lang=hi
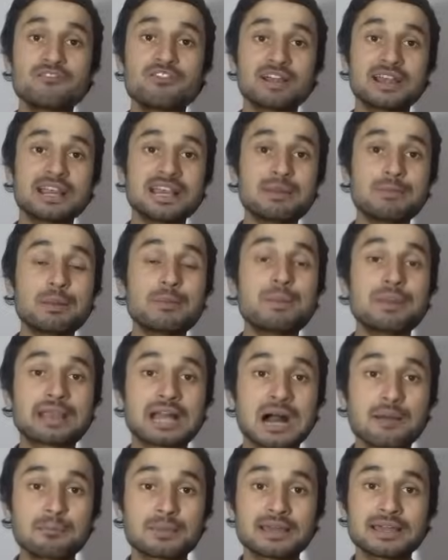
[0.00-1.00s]
ही बड़े लेवल पे
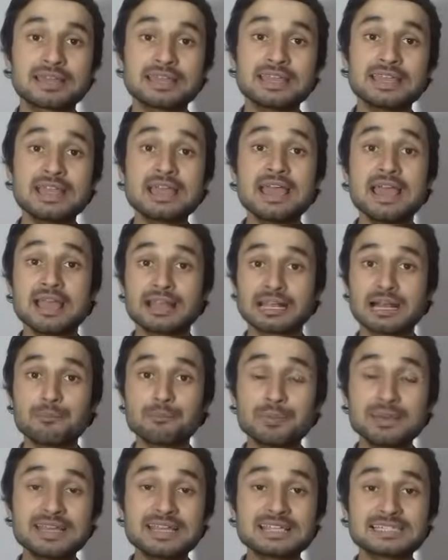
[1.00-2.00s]
काम कर रही है
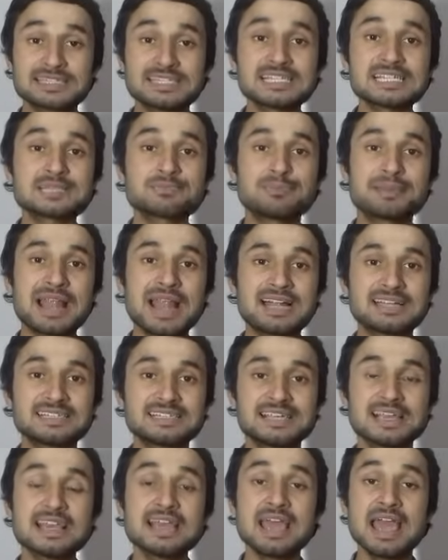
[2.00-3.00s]
कंपनी के सिक्स
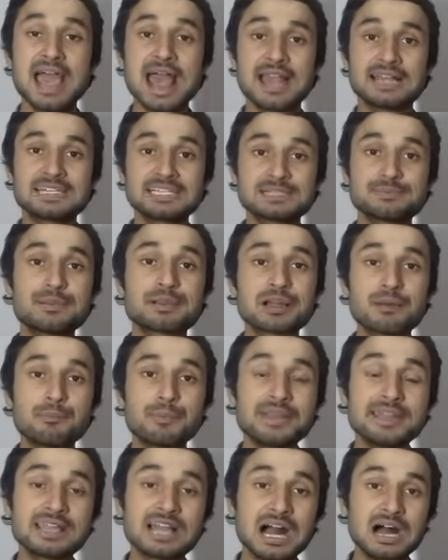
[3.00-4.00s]
ब्रांड्स हैं एंड जिसपे
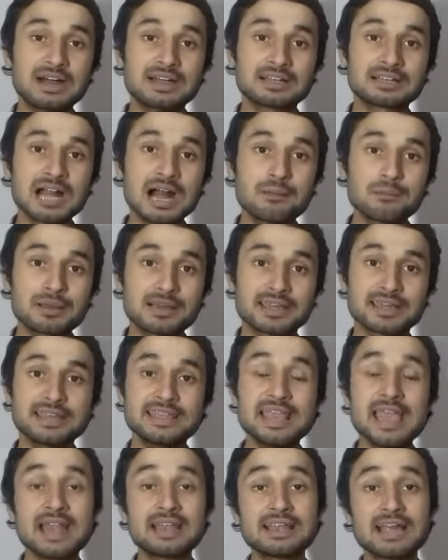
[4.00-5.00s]
कंपनी का, काम कर
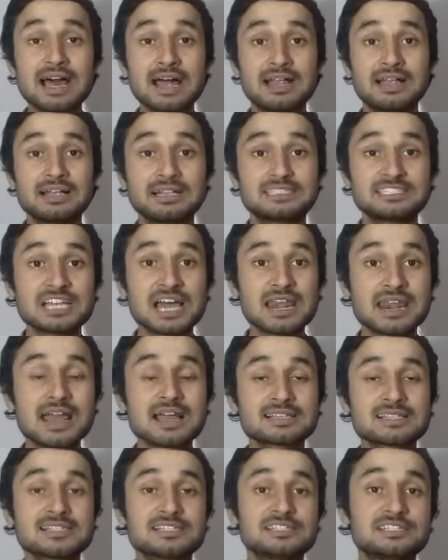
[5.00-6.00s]
रही है एंड चार
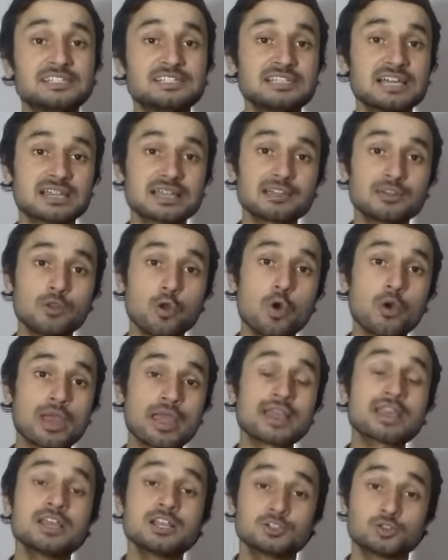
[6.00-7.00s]
लाख से ज्यादा लोग
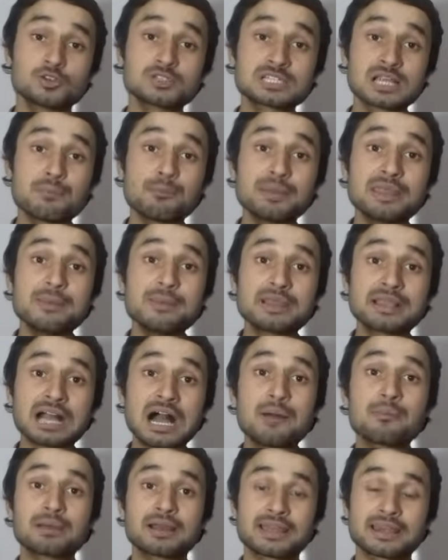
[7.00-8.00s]
हैं जो इस कंपनी में
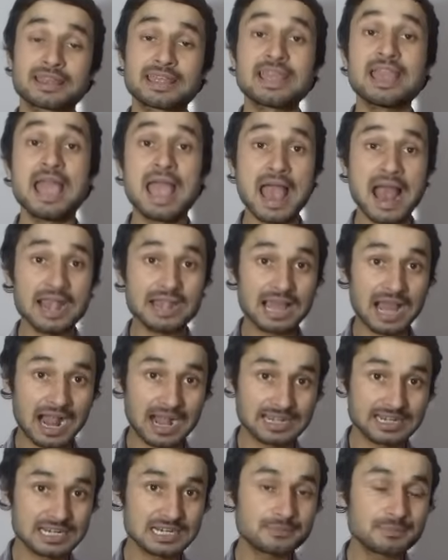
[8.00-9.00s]
काम कर रहे हैं एंड
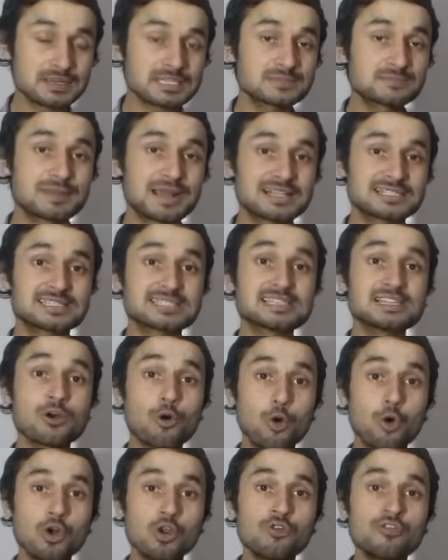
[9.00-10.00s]
हंड्रेड प्लस ब्रांचेस
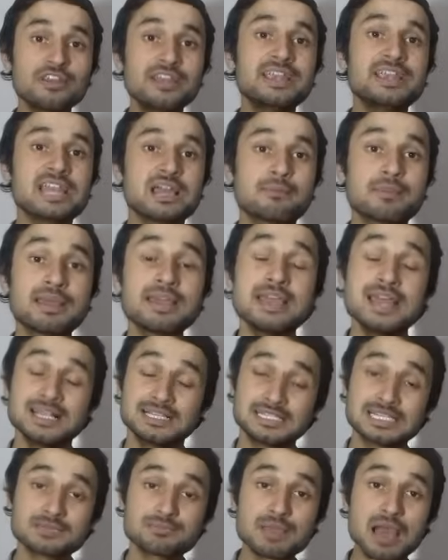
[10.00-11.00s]
है ऑल ओवर इंडिया में
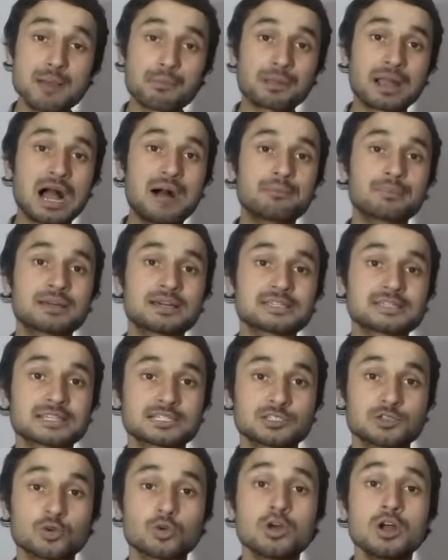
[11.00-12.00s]
जिसमें आप काम कर
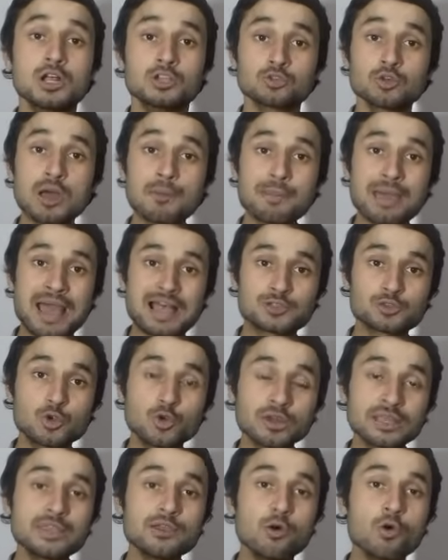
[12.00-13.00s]
सकते हो तो आप आप
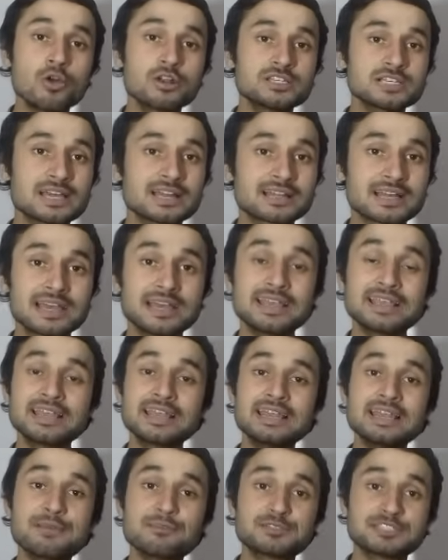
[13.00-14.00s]
एजोर की और जानकारी
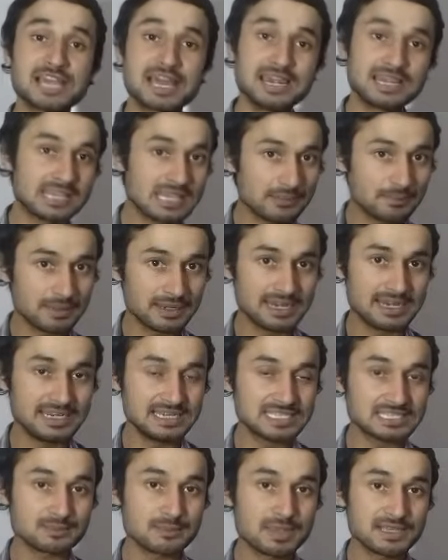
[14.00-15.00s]
के लिए आप चैनल की
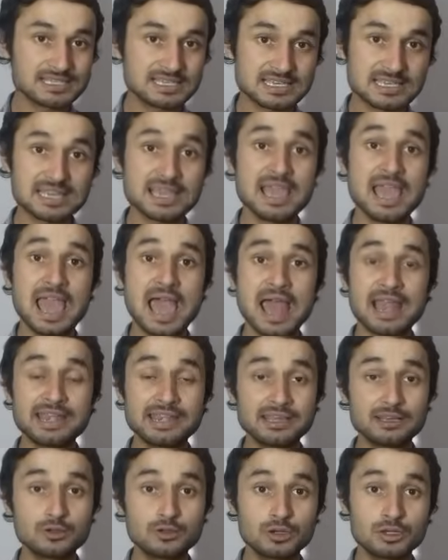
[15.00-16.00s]
प्लेलिस्ट में जाएं
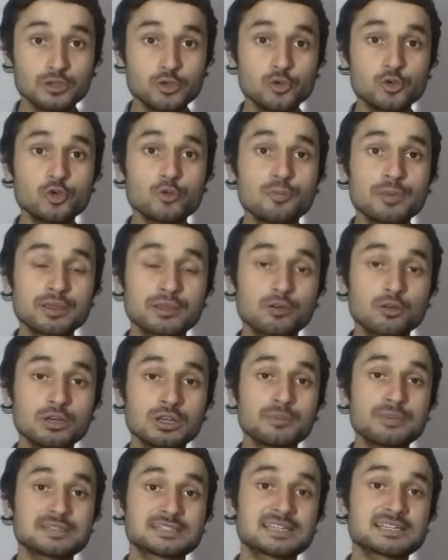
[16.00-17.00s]
एंड यूट्यूब uh, पे
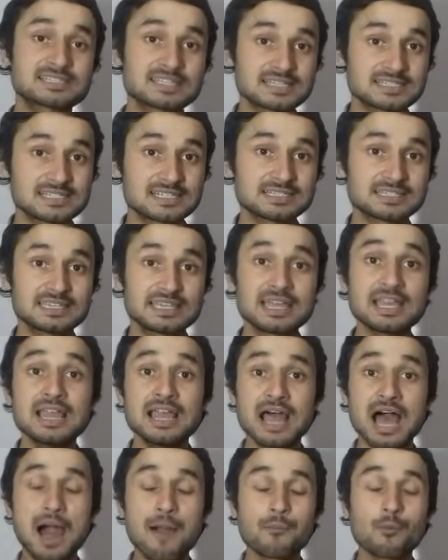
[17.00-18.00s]
गूगल पे सर्च कर सकते हैं
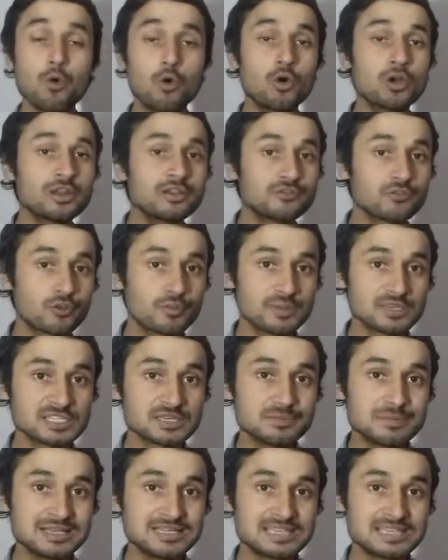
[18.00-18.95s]
आपको और इन्फॉर्मेशन